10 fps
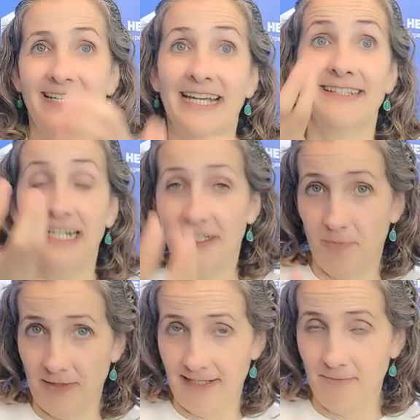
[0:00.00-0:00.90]
que se les
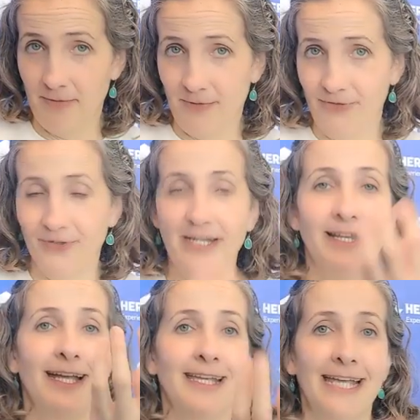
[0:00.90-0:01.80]
puede
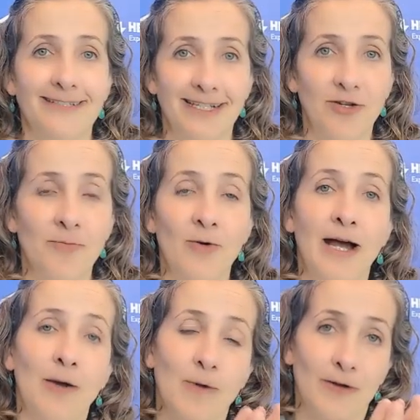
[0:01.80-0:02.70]
proporcionar y así como
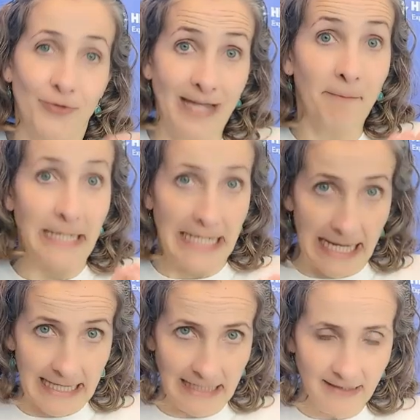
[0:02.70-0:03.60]
agua
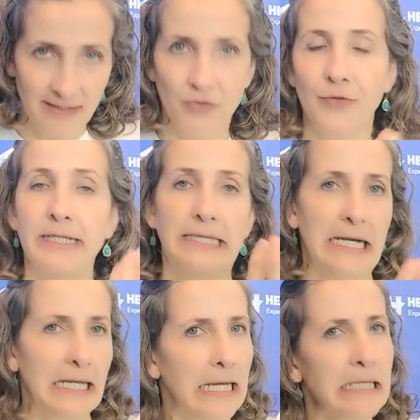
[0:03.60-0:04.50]
contaminada con
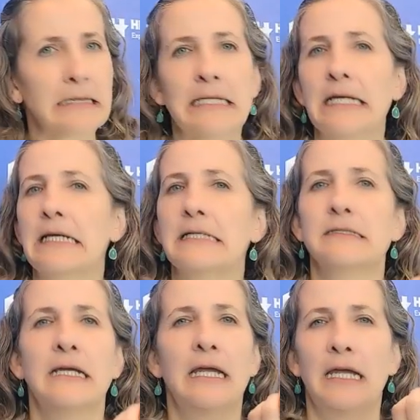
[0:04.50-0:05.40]

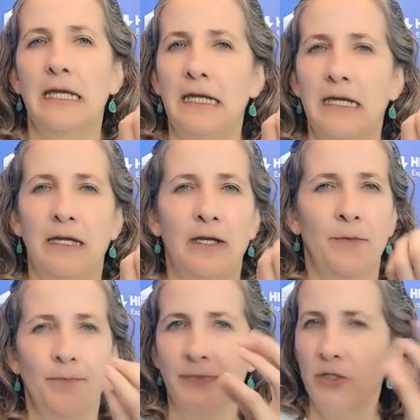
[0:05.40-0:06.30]
detergentes eh,